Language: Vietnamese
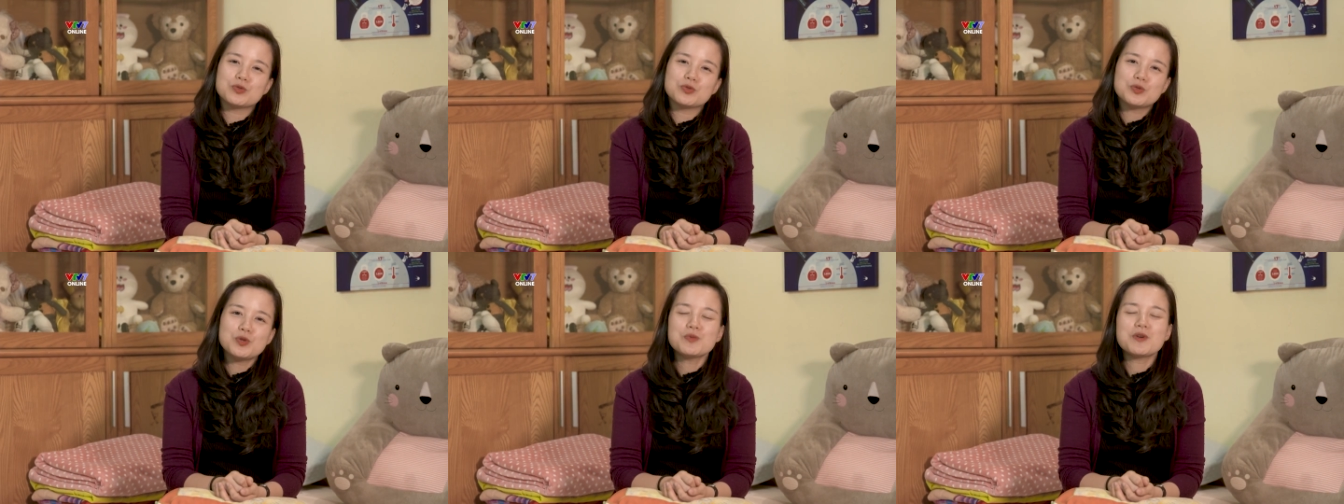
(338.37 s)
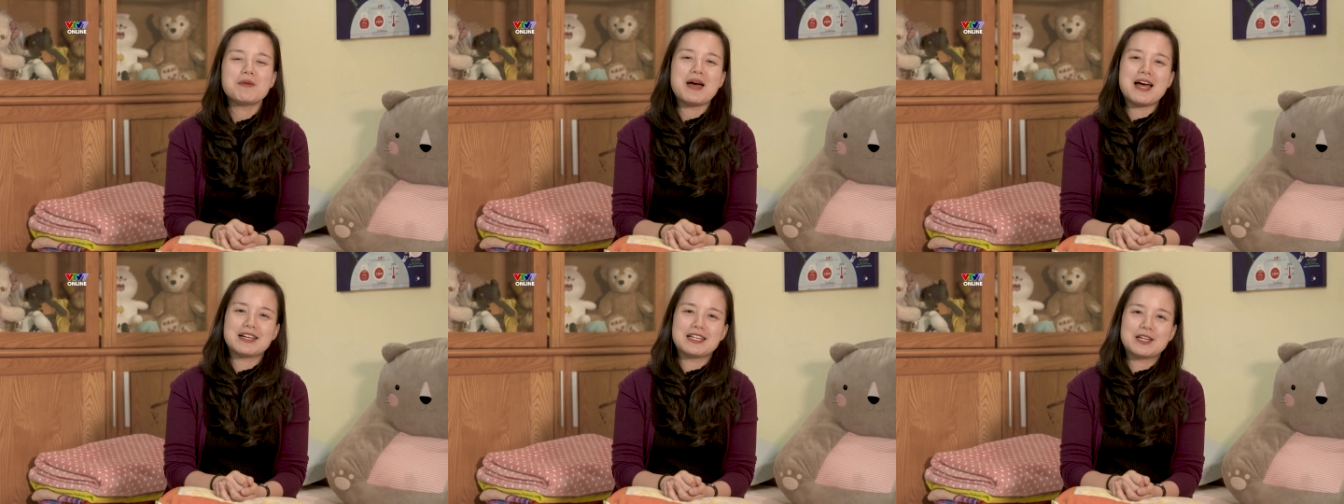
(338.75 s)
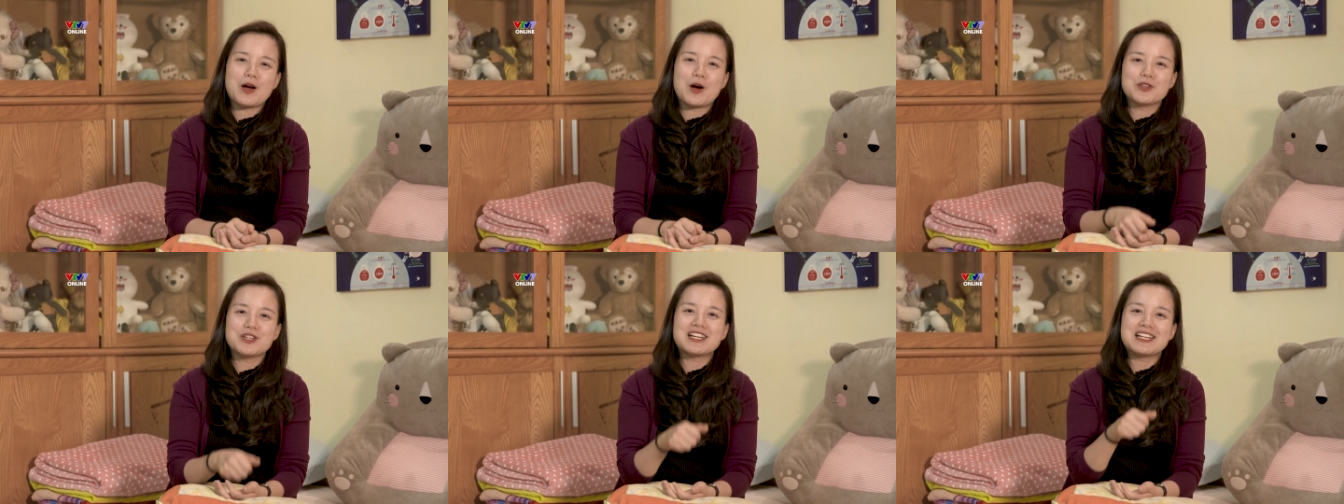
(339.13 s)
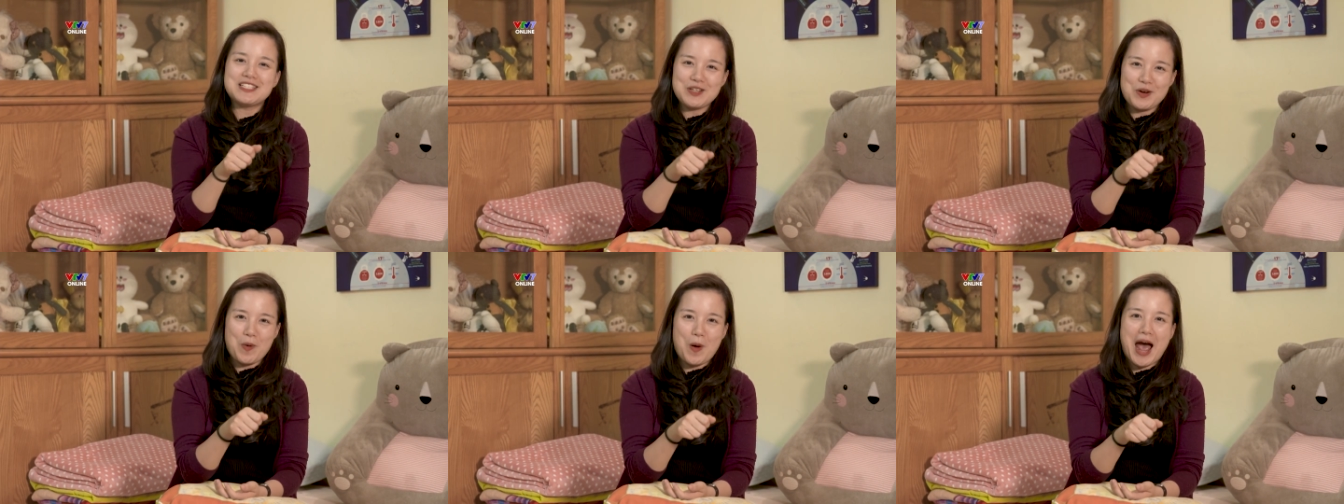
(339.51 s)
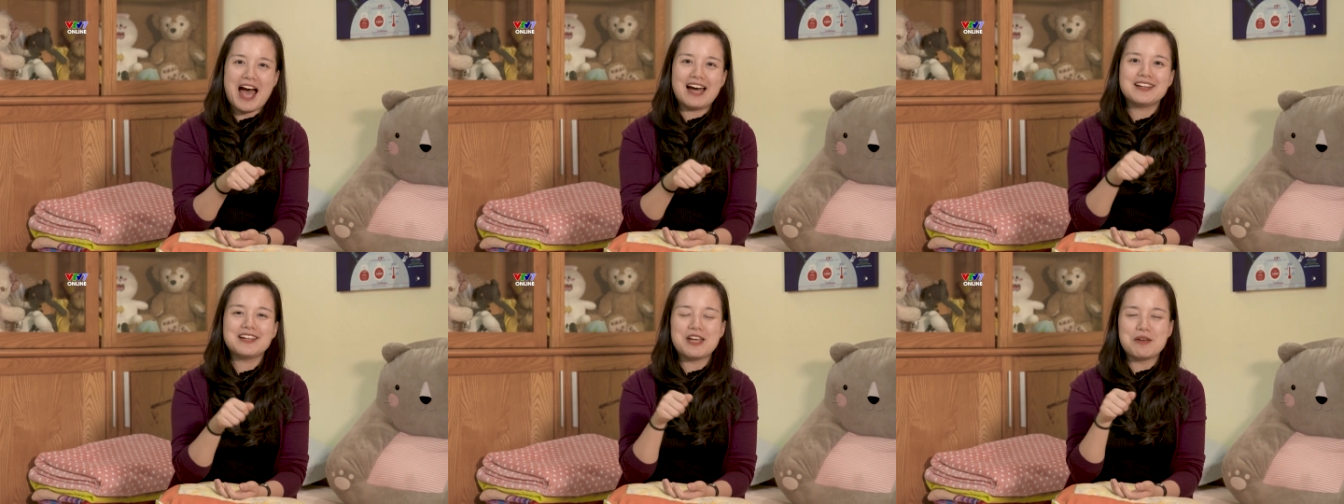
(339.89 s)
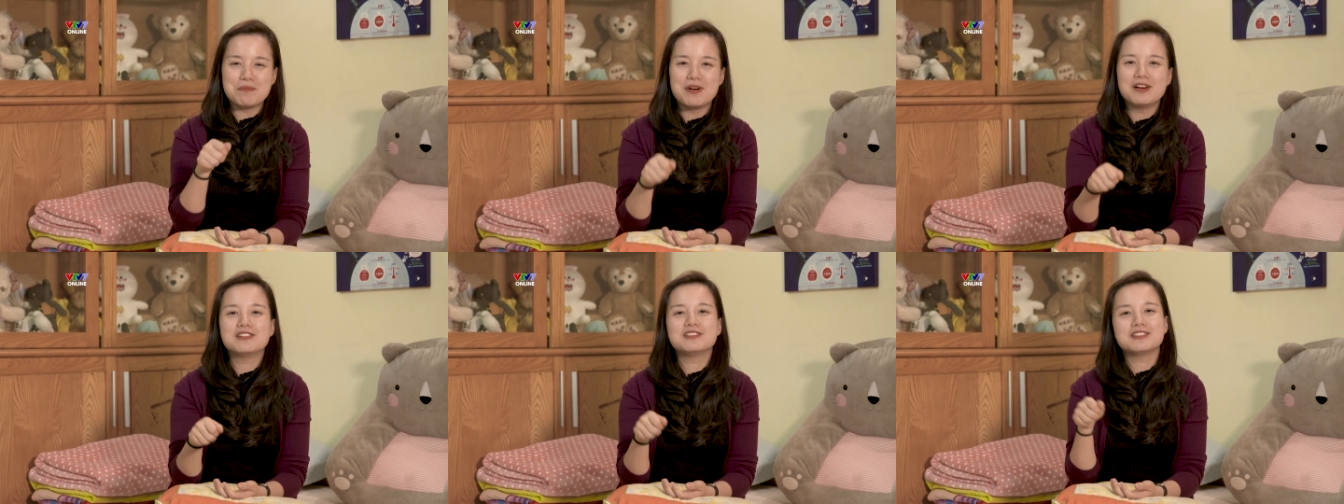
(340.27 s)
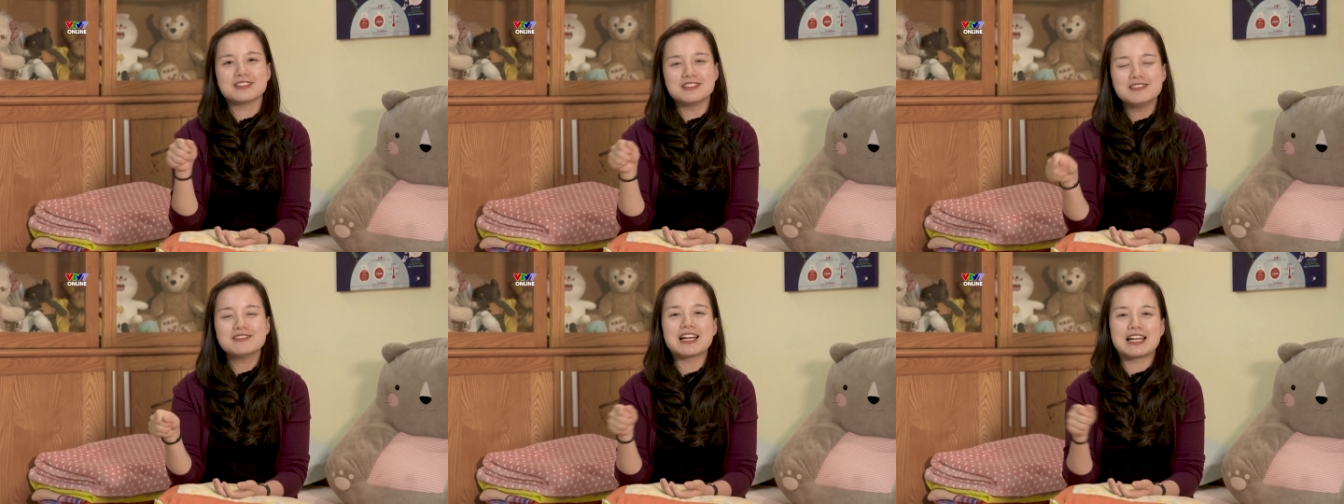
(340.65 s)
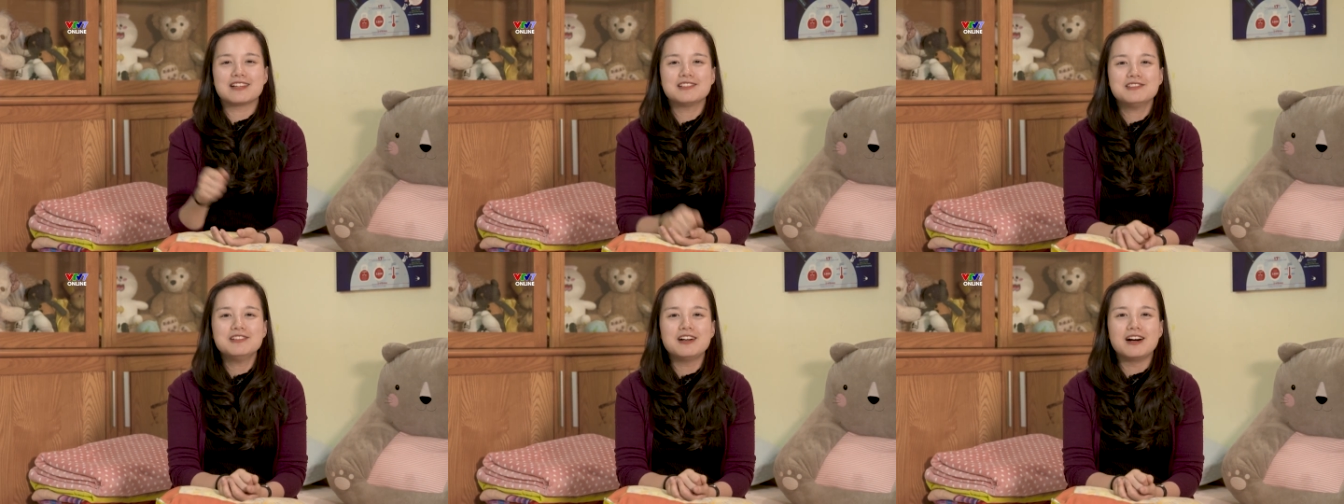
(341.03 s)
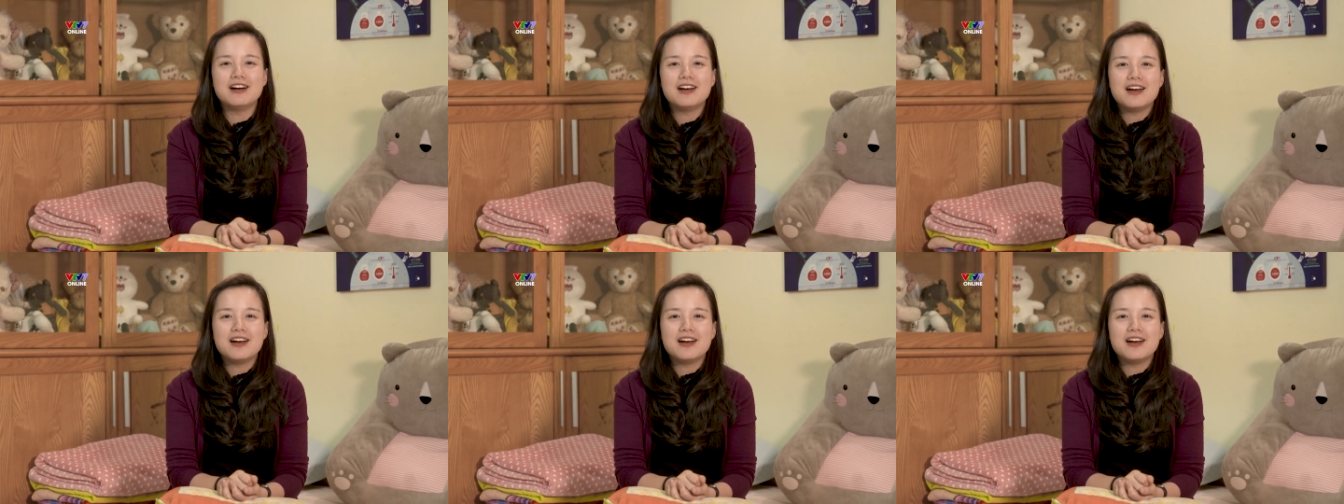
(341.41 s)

giúp các bạn ấy có những cái chìa khóa để mở được những cánh cửa